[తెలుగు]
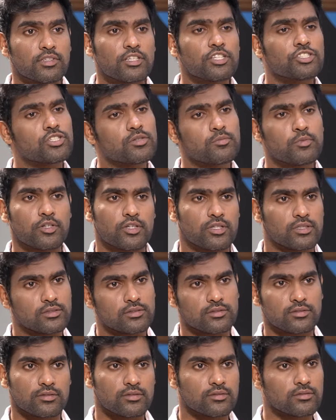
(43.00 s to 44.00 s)
డిస్ట్రిబ్యూటర్స్
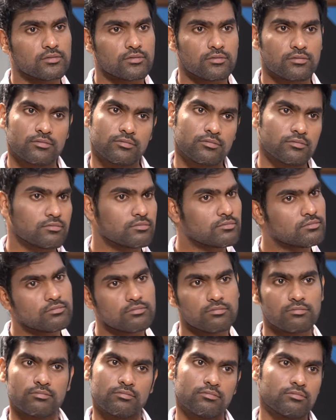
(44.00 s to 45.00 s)
యా డిస్ట్రిబ్యూటర్
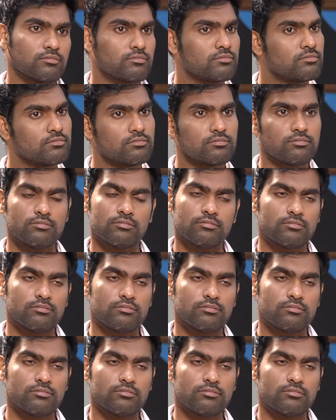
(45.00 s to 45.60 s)
దగ్గర మీరు కొంటారు